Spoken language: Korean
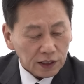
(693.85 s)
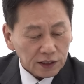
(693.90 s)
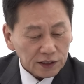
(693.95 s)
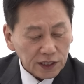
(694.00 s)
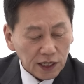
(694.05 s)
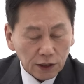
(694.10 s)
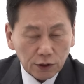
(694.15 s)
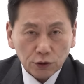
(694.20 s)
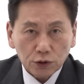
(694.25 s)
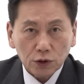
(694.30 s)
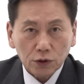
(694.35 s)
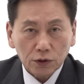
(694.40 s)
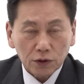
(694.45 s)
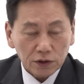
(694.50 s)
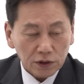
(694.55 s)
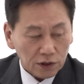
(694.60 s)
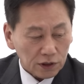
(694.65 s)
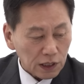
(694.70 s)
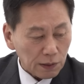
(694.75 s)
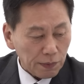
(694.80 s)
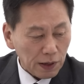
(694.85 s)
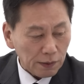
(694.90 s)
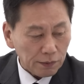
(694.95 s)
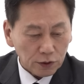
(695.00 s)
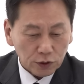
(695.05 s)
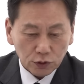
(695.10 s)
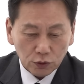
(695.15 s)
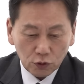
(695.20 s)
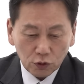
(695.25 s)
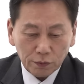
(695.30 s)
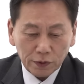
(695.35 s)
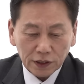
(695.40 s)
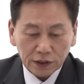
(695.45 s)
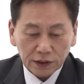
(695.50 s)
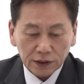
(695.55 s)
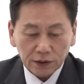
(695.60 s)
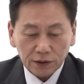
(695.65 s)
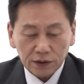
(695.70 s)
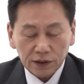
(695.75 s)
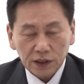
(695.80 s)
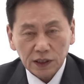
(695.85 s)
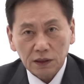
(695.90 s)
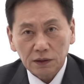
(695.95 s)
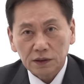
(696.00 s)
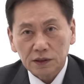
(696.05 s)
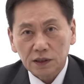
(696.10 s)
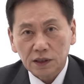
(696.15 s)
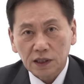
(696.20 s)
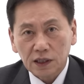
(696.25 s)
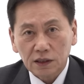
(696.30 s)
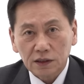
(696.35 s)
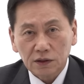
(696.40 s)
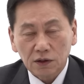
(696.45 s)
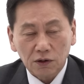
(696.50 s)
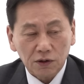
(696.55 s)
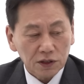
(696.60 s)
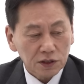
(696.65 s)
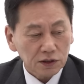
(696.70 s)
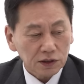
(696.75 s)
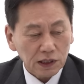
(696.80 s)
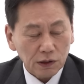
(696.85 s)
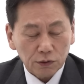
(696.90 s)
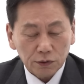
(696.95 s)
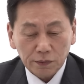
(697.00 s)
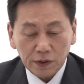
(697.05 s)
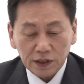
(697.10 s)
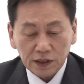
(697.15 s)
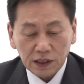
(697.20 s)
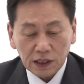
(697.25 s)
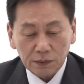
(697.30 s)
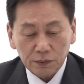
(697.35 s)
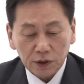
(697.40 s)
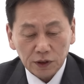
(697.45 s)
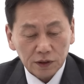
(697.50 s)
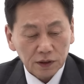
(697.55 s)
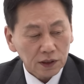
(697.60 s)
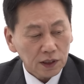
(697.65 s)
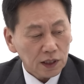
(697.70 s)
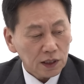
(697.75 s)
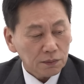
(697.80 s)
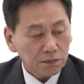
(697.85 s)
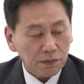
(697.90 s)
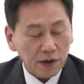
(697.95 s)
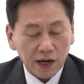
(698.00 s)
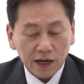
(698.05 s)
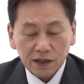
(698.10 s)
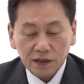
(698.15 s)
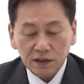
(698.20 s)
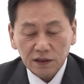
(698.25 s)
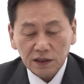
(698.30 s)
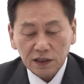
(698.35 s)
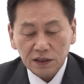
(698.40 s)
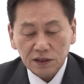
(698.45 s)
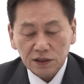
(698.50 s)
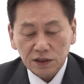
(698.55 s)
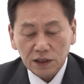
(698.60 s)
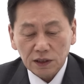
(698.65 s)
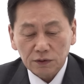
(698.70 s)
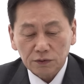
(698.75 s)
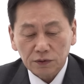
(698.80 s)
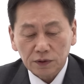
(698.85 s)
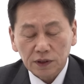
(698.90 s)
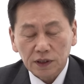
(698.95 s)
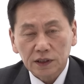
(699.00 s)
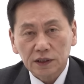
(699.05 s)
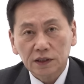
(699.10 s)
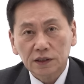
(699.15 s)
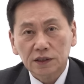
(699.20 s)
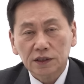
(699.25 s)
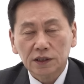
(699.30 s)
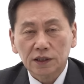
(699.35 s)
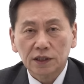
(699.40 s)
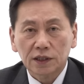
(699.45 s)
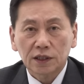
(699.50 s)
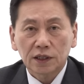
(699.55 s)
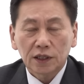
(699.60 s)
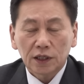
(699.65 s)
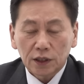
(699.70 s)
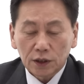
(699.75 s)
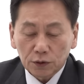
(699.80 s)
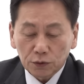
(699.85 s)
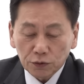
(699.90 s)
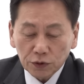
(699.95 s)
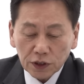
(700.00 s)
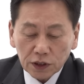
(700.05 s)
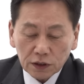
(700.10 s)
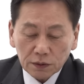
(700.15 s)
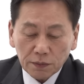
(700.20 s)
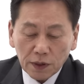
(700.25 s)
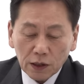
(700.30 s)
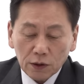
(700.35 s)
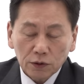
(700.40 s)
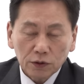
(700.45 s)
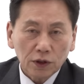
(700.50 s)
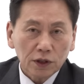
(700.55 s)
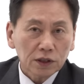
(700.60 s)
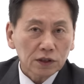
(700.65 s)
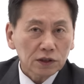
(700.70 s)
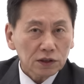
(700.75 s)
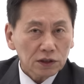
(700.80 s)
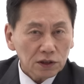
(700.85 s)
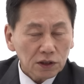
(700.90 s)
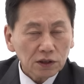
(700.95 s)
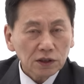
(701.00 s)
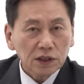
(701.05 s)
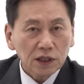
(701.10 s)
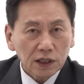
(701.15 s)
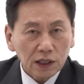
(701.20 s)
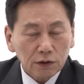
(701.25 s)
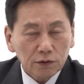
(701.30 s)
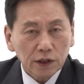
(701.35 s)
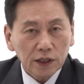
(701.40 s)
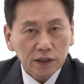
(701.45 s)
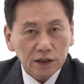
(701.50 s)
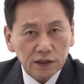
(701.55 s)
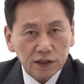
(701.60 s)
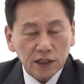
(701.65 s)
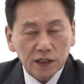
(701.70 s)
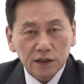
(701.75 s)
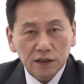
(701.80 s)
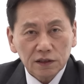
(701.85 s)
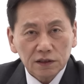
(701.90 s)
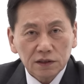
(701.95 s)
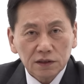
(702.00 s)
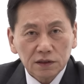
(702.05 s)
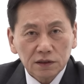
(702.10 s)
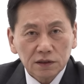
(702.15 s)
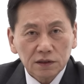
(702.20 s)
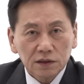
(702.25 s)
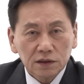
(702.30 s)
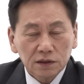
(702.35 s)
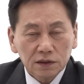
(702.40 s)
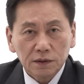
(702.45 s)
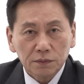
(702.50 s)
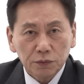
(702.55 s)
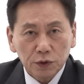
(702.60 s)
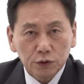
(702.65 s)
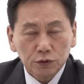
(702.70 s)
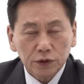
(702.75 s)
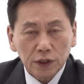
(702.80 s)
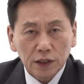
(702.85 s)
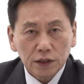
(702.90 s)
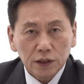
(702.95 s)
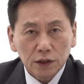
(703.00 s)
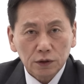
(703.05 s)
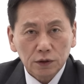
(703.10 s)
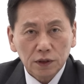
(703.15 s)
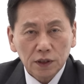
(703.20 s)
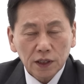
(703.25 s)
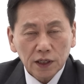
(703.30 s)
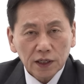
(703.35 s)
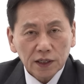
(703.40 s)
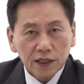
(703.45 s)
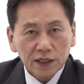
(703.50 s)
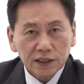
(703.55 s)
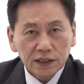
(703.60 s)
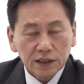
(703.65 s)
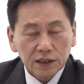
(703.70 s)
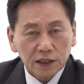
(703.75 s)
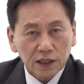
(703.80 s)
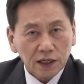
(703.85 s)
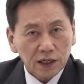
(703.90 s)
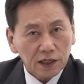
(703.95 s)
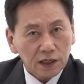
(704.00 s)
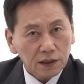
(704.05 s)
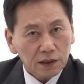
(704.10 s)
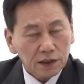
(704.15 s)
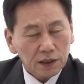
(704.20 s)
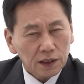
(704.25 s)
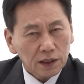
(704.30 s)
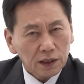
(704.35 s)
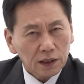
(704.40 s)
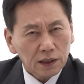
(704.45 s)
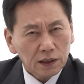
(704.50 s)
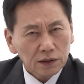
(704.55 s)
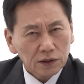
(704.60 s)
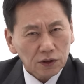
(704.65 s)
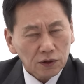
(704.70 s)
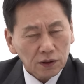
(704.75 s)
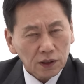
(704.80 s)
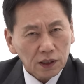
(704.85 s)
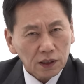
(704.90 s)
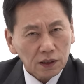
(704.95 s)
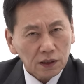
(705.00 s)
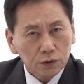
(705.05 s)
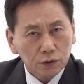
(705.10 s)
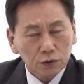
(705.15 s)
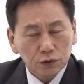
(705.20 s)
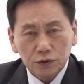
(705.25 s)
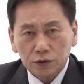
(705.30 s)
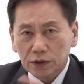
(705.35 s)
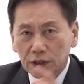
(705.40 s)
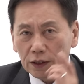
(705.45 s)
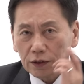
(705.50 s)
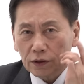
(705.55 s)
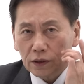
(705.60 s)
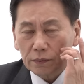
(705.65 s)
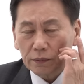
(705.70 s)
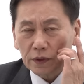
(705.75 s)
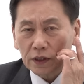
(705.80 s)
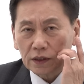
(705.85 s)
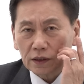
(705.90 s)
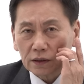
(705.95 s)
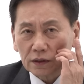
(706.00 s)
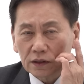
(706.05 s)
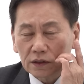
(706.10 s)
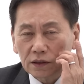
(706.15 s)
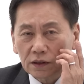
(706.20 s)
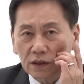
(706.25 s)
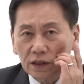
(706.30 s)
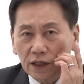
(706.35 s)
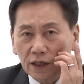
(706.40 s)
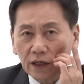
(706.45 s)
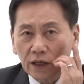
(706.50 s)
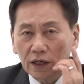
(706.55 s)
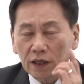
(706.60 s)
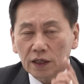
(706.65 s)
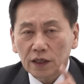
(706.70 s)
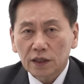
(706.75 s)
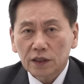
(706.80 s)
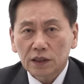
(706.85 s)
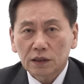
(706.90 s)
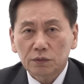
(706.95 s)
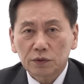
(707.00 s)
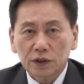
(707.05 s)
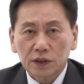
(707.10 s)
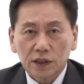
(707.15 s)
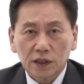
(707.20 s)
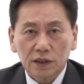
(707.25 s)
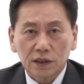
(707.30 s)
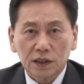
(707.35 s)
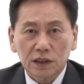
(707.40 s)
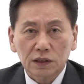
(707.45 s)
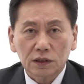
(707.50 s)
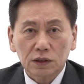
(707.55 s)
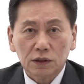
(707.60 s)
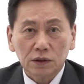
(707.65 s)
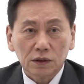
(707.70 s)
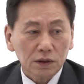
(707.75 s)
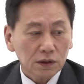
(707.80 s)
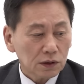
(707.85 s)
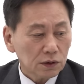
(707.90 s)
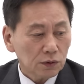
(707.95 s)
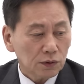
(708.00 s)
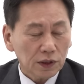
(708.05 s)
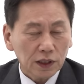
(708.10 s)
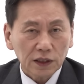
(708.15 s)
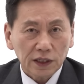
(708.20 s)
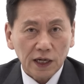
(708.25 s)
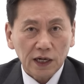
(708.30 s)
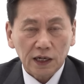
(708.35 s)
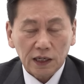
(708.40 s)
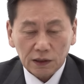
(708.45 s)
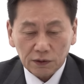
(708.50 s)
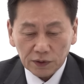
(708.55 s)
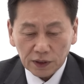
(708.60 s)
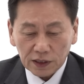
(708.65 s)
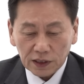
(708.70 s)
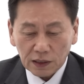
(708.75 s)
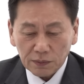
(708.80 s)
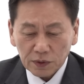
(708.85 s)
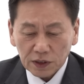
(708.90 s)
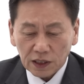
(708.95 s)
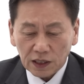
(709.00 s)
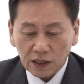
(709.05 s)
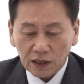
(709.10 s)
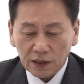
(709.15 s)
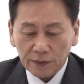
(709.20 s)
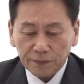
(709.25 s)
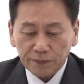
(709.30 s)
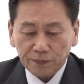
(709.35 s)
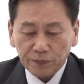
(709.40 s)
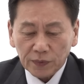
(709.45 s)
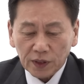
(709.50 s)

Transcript: 사교적 권력과 파벌적 오만이에요. 이게 제가 어디서 따온 말인가 하면 마이클 린치라고 하는 이제 우리는 맞고 너희는 틀렸다라고 하는 책을 쓴 미국의 이제 예, 이 철학 교수인가요? 막 그런데 이분이 이제 인식론의 대가라고 얘기를 합니다.